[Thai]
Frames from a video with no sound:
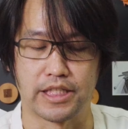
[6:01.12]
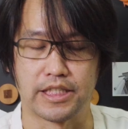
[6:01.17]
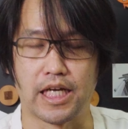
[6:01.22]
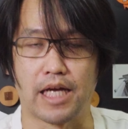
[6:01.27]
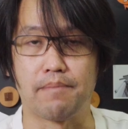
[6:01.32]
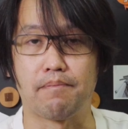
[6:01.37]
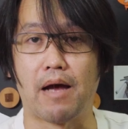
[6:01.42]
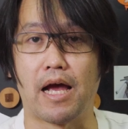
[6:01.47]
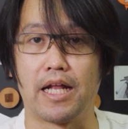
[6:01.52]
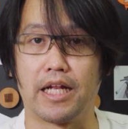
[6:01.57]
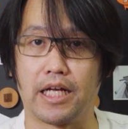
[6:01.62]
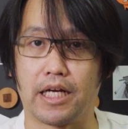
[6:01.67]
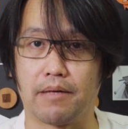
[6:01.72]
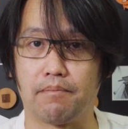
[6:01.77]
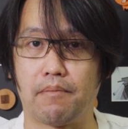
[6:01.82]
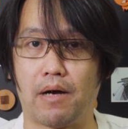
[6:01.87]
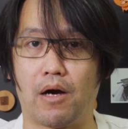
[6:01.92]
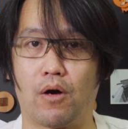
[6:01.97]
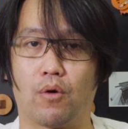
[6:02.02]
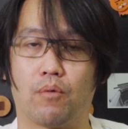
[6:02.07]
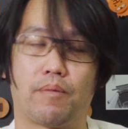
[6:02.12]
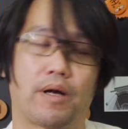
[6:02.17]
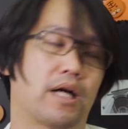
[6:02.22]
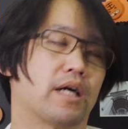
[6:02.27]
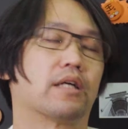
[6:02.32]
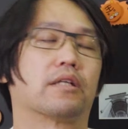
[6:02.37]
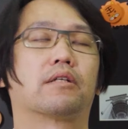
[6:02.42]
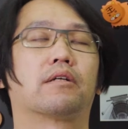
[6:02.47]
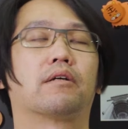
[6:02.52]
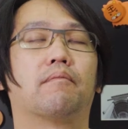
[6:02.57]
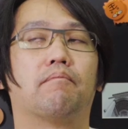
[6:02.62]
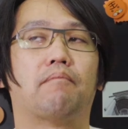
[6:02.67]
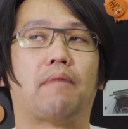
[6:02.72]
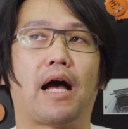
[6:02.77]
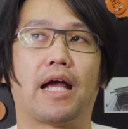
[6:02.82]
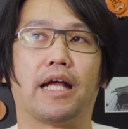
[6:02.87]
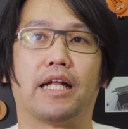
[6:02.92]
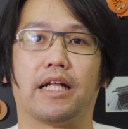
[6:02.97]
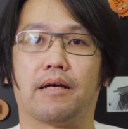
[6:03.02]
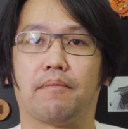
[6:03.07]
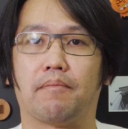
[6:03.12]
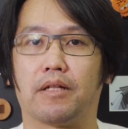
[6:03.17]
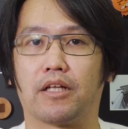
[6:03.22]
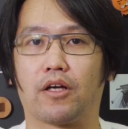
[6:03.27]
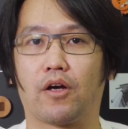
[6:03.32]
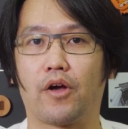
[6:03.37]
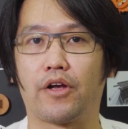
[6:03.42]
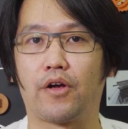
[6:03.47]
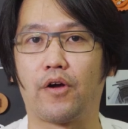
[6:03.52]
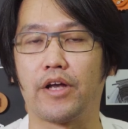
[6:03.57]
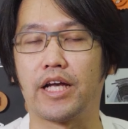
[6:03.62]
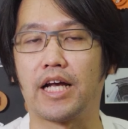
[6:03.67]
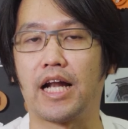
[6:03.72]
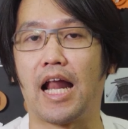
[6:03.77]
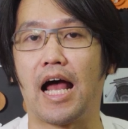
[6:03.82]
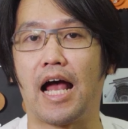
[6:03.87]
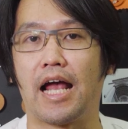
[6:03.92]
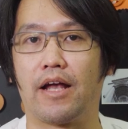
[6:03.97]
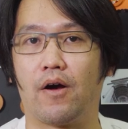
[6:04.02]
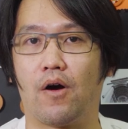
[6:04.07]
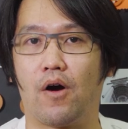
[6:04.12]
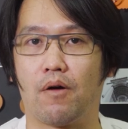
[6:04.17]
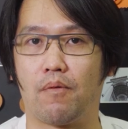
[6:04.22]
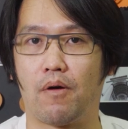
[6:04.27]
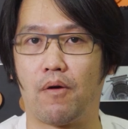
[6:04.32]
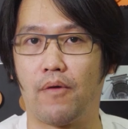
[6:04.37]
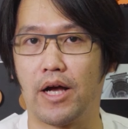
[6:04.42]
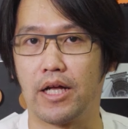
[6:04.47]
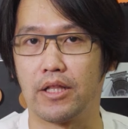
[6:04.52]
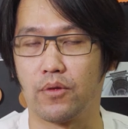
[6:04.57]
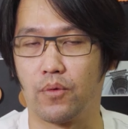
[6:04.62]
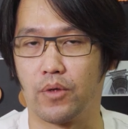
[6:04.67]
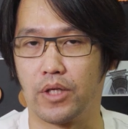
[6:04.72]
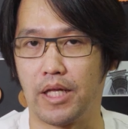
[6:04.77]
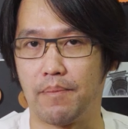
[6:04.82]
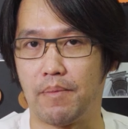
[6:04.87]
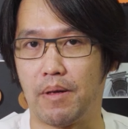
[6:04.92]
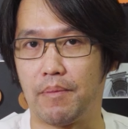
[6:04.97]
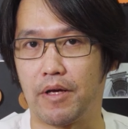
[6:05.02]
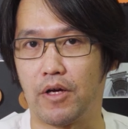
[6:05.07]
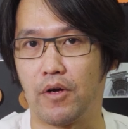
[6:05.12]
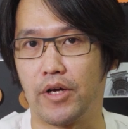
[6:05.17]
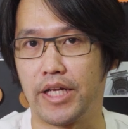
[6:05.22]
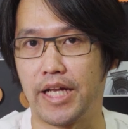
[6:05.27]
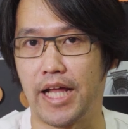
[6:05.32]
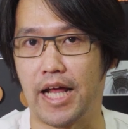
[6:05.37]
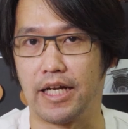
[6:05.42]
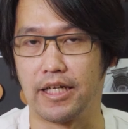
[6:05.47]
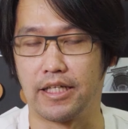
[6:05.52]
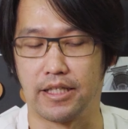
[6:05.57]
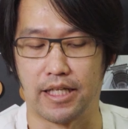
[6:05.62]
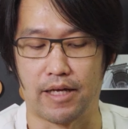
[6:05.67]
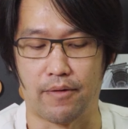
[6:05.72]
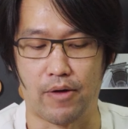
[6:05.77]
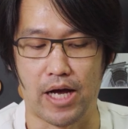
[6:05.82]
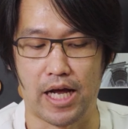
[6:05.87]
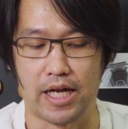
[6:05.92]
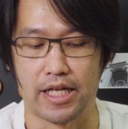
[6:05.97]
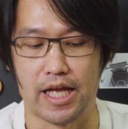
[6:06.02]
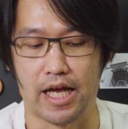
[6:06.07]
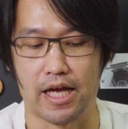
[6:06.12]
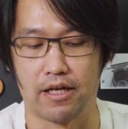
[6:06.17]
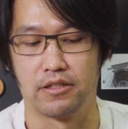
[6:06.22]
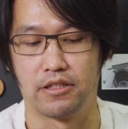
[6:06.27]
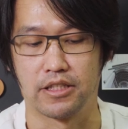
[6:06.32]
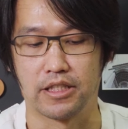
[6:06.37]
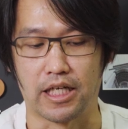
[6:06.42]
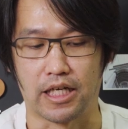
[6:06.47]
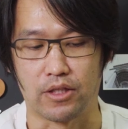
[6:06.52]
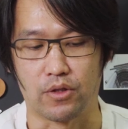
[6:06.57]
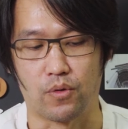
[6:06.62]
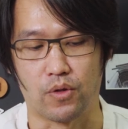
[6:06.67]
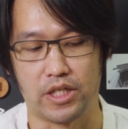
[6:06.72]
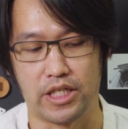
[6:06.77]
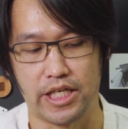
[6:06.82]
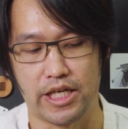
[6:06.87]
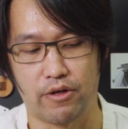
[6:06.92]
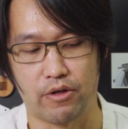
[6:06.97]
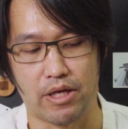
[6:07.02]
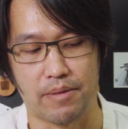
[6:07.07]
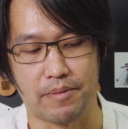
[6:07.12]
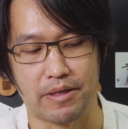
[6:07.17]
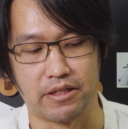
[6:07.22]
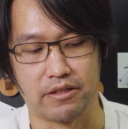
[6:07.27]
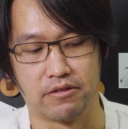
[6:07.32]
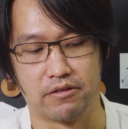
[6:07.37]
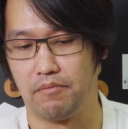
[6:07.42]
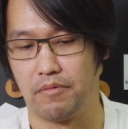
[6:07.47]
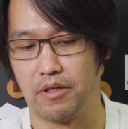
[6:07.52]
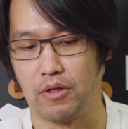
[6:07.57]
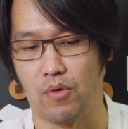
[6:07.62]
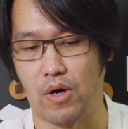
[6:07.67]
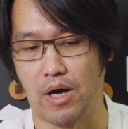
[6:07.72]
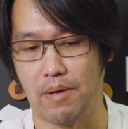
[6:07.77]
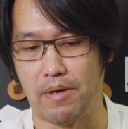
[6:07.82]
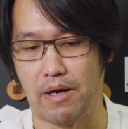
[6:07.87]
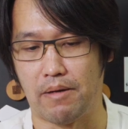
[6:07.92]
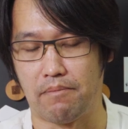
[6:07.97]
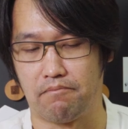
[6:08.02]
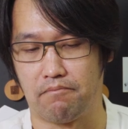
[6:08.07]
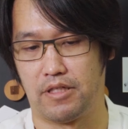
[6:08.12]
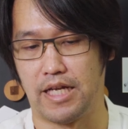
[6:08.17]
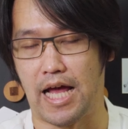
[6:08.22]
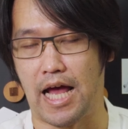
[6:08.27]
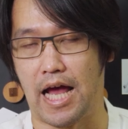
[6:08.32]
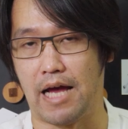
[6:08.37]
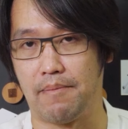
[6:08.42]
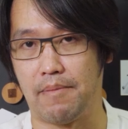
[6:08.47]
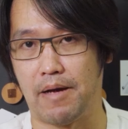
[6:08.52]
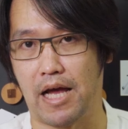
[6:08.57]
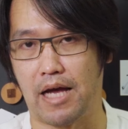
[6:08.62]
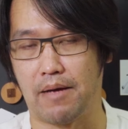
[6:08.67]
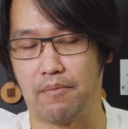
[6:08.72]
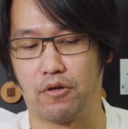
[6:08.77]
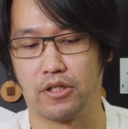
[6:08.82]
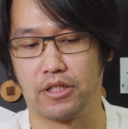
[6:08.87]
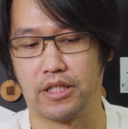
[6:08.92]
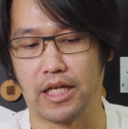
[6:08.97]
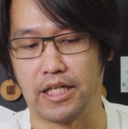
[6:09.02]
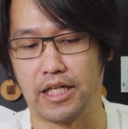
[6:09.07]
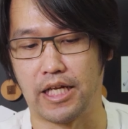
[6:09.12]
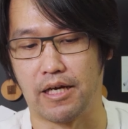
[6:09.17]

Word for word: ใช้ไปเนี่ยกระเป๋าบางใบเนี่ยมันจะค่อยคลายออกเพราะว่าตัวนี้มันไม่ค่อยแน่นแต่ว่าอันเนี้ยเนื่องจากตัวเขี้ยวเนี่ยมันมีความแบบหนามากเพราะฉะนั้น